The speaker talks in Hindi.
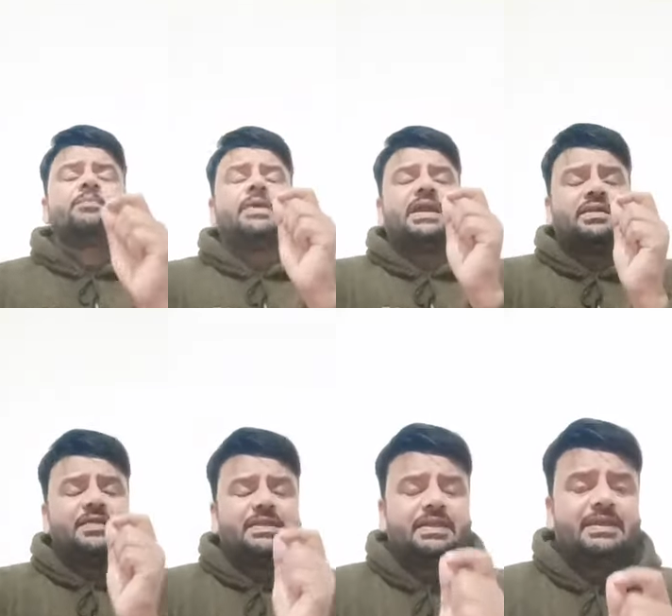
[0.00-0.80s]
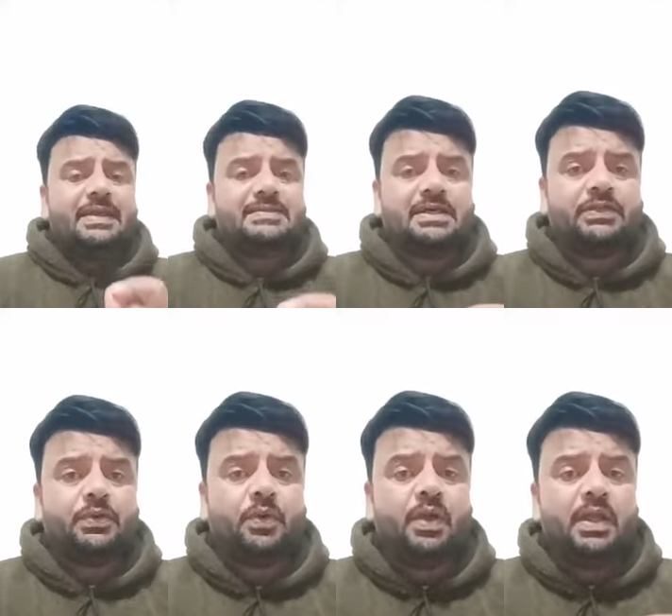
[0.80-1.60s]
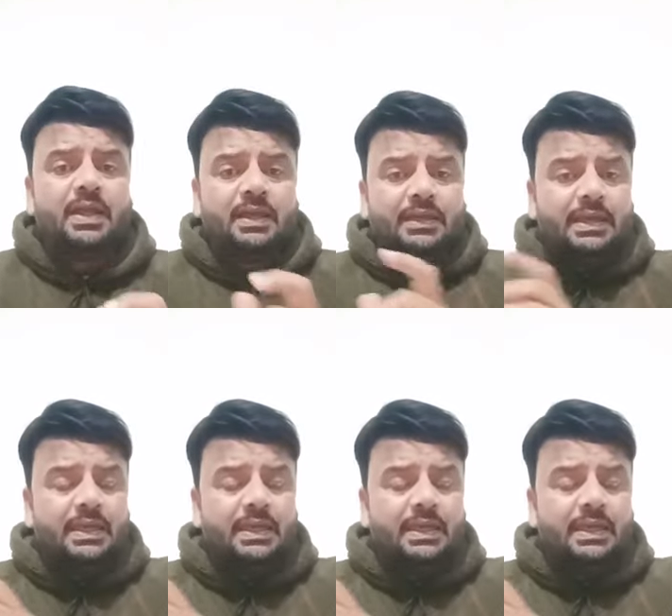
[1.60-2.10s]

मेरा निवेदन ये है साथियों कि